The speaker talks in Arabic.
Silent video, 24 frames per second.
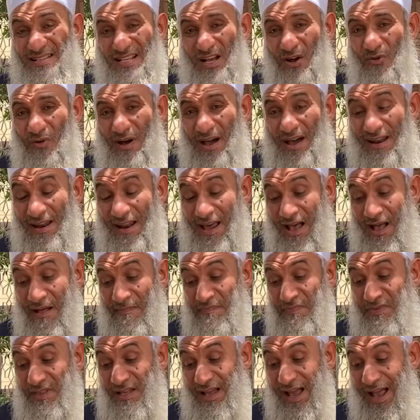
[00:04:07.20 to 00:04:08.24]
سوءه
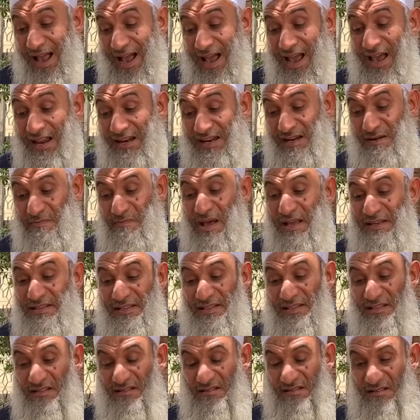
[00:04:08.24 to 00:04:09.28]
لان حال
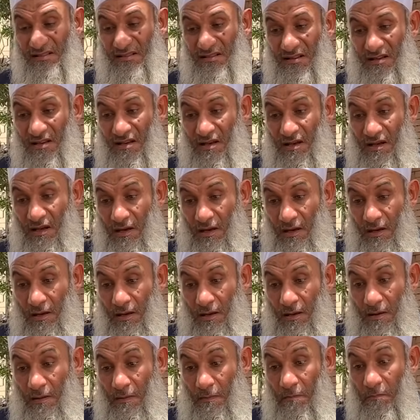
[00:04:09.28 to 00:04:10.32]
الميت
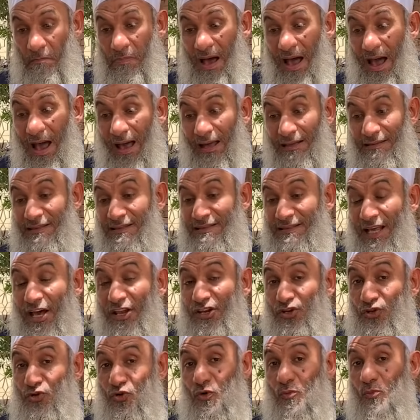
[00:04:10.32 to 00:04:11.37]
بعد
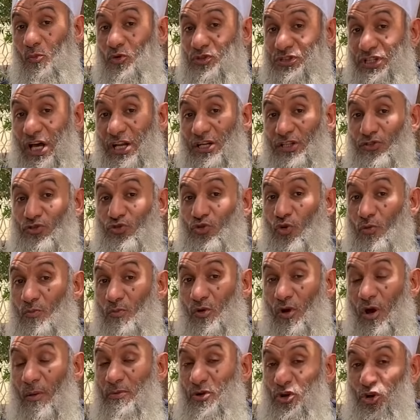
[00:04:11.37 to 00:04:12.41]
تاني يوم وتالت
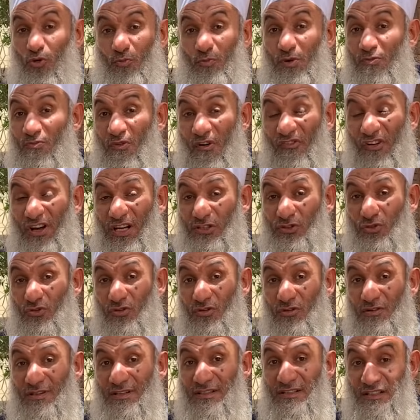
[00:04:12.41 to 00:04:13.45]
يوم ورابع يوم من
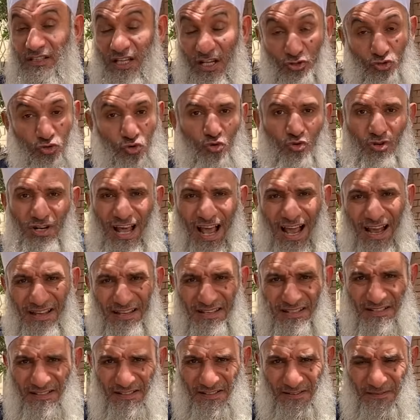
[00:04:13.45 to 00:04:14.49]
وفاته تسوء
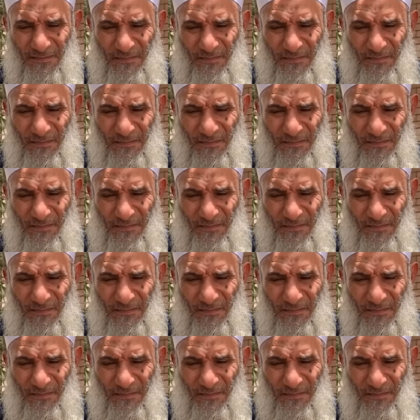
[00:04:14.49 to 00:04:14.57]
الحي